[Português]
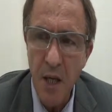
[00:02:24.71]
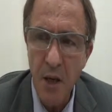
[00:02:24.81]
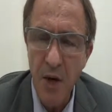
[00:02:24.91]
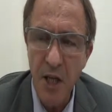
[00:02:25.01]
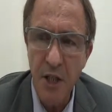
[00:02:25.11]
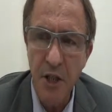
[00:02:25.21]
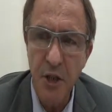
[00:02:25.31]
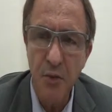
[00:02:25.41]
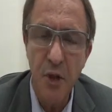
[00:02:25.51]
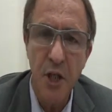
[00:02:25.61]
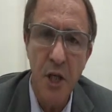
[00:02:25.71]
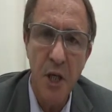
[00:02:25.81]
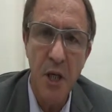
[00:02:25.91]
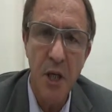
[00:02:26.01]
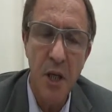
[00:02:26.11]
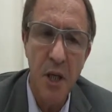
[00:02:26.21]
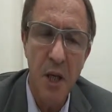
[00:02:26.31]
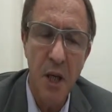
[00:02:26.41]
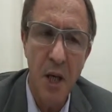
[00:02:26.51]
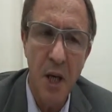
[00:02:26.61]
eu acredito que
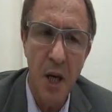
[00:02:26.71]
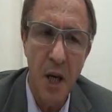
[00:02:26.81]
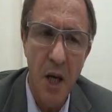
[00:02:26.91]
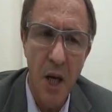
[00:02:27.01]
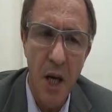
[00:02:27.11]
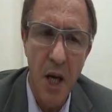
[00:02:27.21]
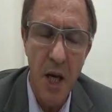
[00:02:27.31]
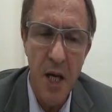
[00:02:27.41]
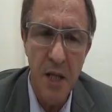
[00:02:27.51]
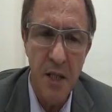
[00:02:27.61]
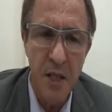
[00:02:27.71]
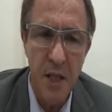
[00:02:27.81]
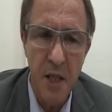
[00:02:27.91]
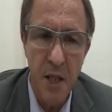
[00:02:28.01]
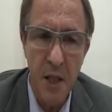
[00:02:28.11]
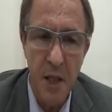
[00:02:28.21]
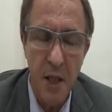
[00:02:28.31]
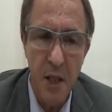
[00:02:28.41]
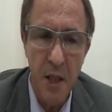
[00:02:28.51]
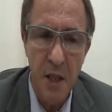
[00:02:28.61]
é,
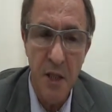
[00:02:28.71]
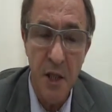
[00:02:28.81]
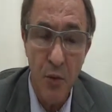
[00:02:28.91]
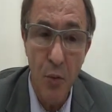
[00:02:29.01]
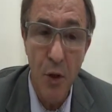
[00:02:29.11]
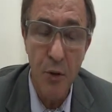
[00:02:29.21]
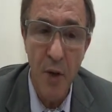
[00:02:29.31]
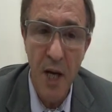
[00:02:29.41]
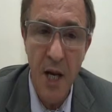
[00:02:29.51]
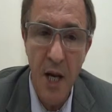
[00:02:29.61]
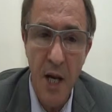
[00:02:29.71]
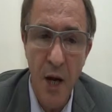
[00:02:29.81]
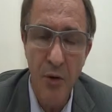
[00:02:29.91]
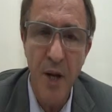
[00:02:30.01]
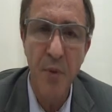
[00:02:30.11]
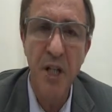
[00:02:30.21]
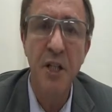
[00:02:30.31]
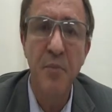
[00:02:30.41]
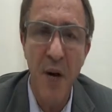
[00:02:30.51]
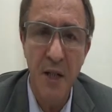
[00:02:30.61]
esse, esse encontro ele é
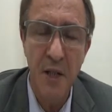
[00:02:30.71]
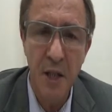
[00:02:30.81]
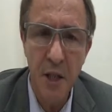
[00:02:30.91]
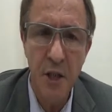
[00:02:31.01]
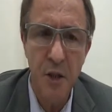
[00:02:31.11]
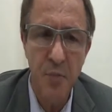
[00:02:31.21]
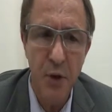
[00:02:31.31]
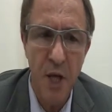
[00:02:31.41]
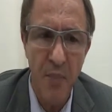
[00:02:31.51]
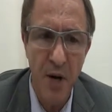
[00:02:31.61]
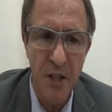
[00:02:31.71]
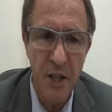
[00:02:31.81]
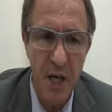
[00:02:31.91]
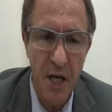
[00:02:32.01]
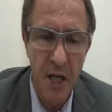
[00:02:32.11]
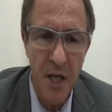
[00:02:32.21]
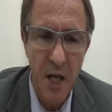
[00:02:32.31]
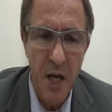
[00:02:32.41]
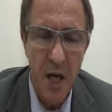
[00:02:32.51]
altamente impactante, porque a partir dali